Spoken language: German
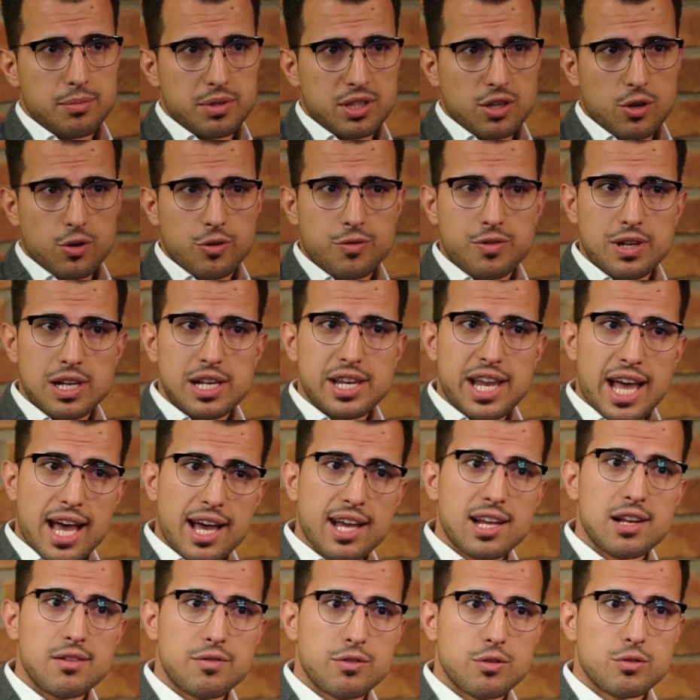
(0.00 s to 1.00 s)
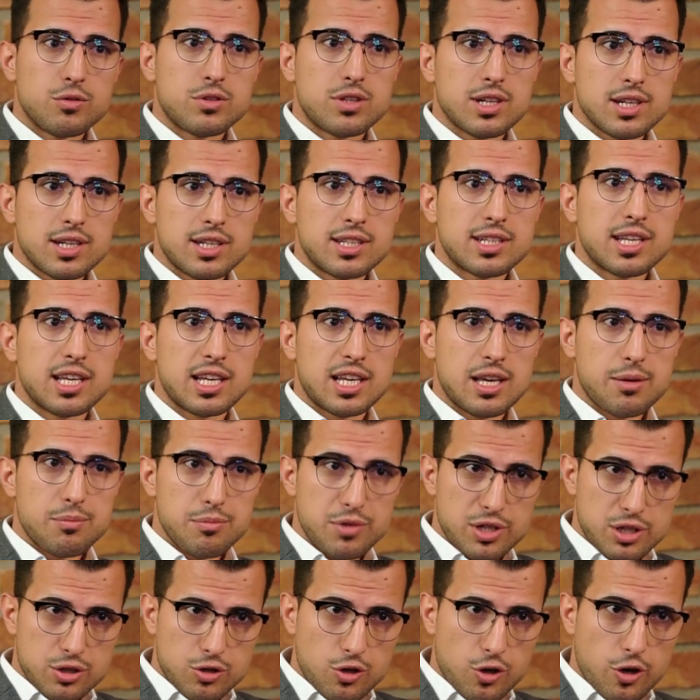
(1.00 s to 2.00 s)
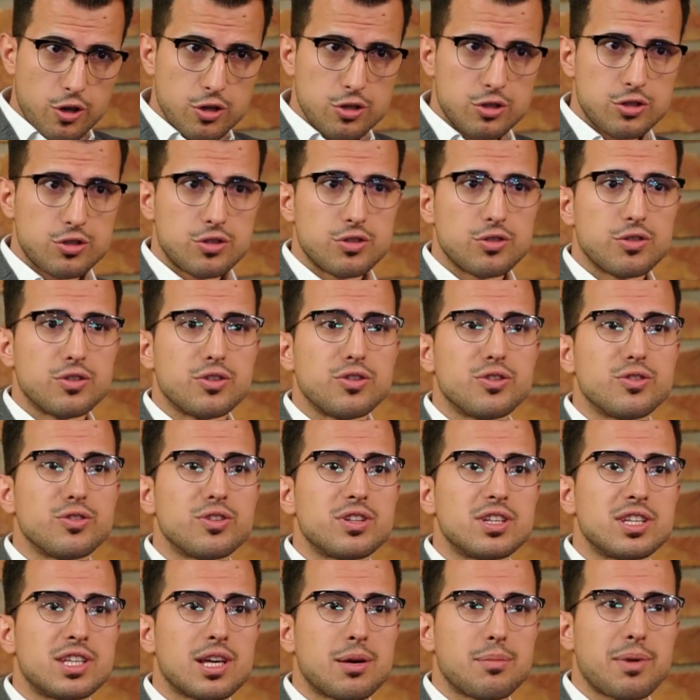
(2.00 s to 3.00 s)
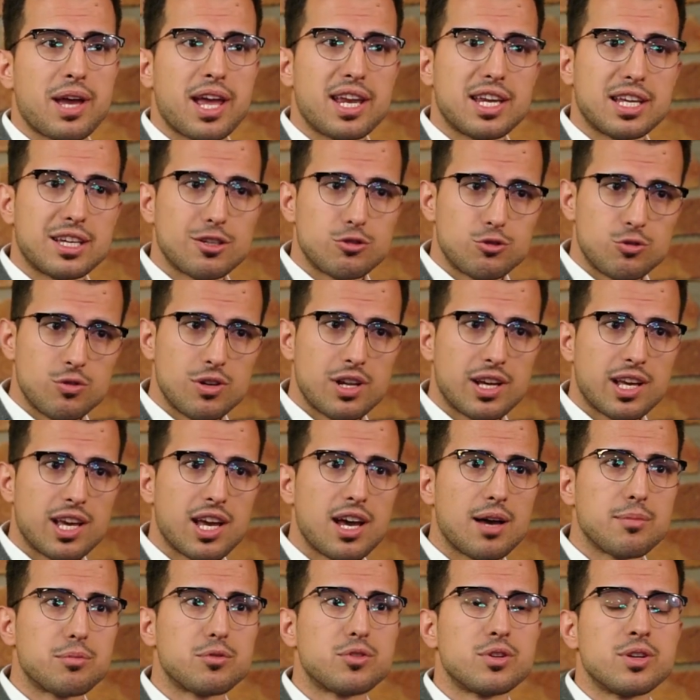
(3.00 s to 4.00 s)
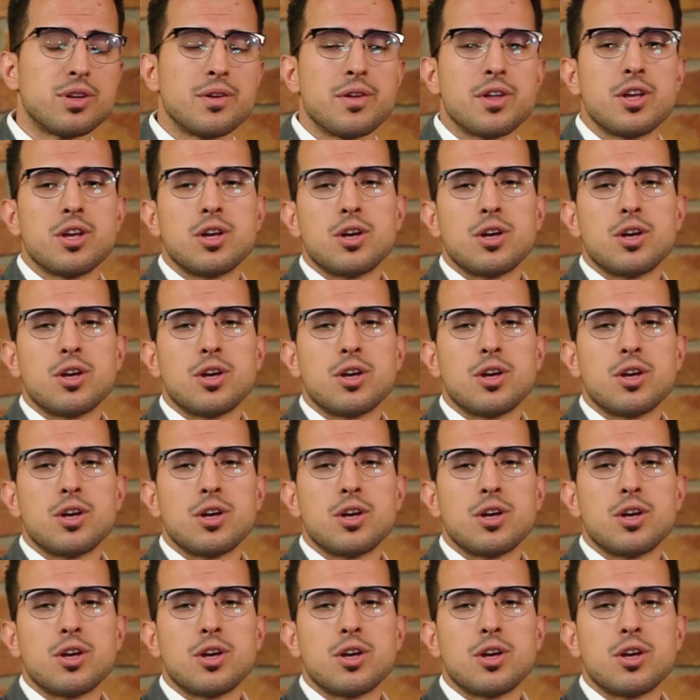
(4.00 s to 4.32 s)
habe ich auch viel Nachhilfeunterricht gegeben in Deutsch und ich habe einige Schüler gehabt